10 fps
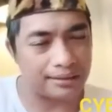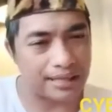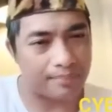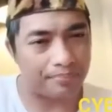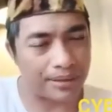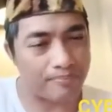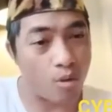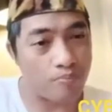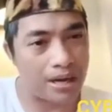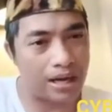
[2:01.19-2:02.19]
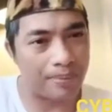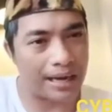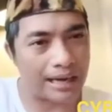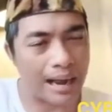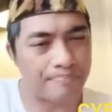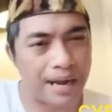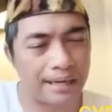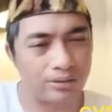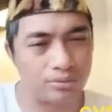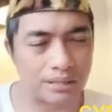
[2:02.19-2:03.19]
sampai mobil pada
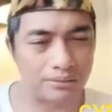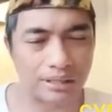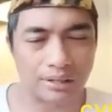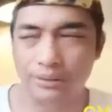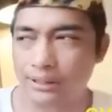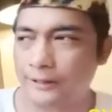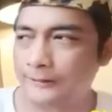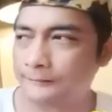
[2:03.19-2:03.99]
ngambang itu baru tahun ini.